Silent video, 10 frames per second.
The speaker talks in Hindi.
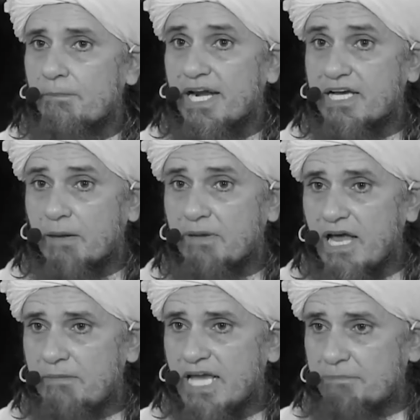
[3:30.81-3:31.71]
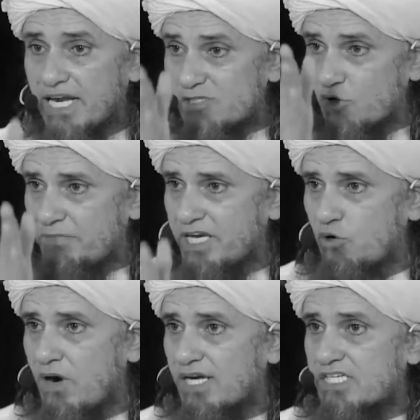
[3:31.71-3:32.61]
फिर करबला में एक बड़ा जुल्म यह
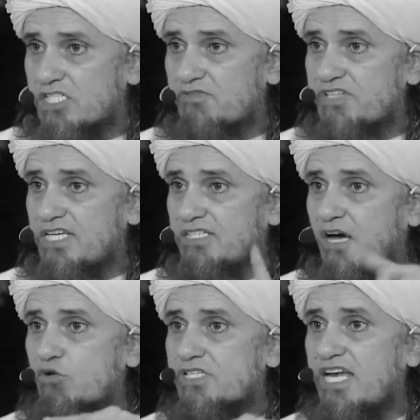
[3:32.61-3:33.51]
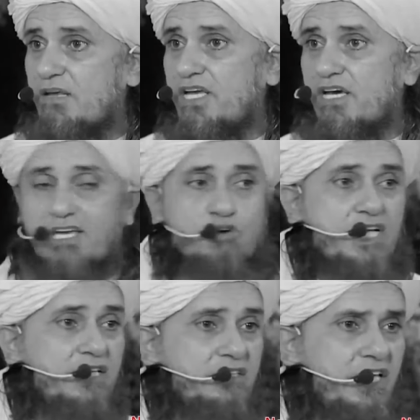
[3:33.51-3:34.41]
हुआ कि सिर्फ सईदना हुसैन इबन अली को
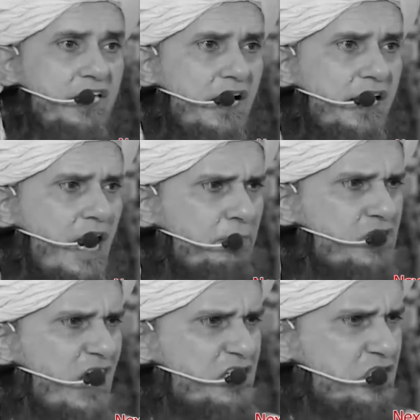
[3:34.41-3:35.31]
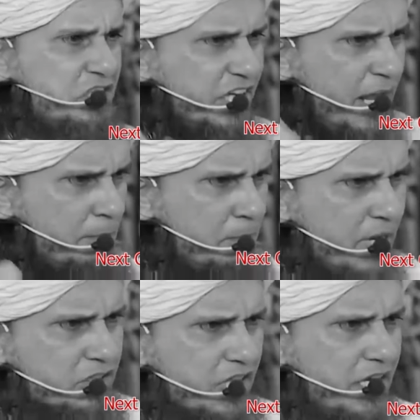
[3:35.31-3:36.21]
शहीद नहीं किया गया आपके साथ जितने
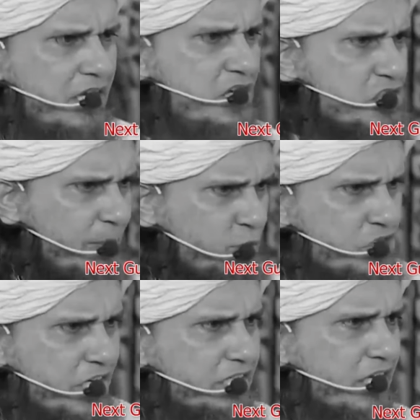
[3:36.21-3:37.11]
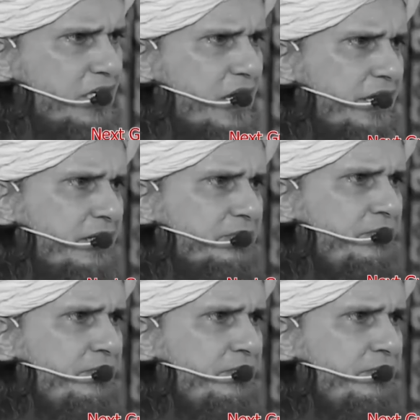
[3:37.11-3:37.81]
मर्द थे सबको शहीद कर दिया गया